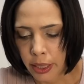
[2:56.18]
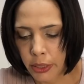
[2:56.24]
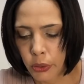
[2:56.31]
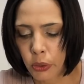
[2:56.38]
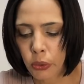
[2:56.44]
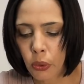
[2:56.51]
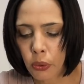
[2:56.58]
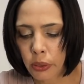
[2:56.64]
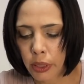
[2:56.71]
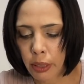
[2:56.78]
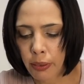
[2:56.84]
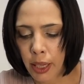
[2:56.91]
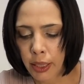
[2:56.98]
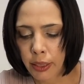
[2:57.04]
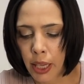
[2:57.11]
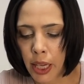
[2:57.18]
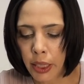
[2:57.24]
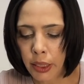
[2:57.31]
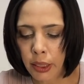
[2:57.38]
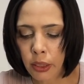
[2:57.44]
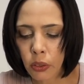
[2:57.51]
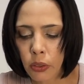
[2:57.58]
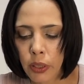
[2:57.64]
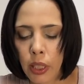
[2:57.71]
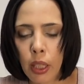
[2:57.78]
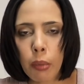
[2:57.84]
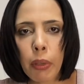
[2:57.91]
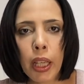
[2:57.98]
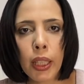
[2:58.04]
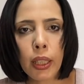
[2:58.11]
中国ではナイキの
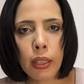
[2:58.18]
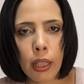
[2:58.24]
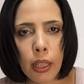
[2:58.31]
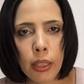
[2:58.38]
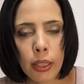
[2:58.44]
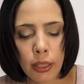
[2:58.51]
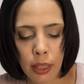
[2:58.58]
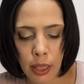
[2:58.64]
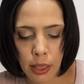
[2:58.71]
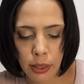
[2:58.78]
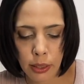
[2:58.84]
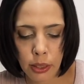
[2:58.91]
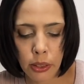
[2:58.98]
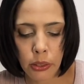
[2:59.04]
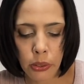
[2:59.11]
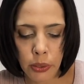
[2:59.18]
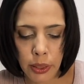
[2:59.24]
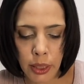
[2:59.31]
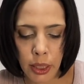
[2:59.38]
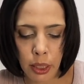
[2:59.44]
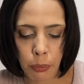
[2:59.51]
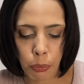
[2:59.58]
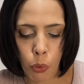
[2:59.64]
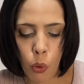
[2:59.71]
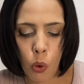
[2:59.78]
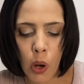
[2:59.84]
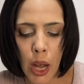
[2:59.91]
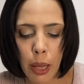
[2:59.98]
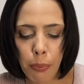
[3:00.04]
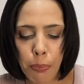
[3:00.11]
声明に対してすぐに猛
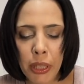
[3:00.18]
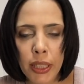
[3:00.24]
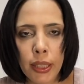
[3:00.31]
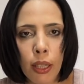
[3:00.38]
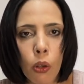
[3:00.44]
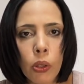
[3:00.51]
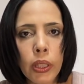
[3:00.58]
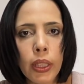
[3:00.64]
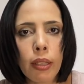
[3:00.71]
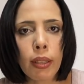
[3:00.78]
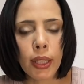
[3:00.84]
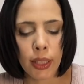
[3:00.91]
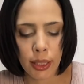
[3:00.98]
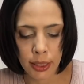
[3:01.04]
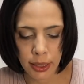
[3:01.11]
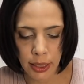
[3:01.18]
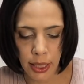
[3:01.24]
反発が起きたわけです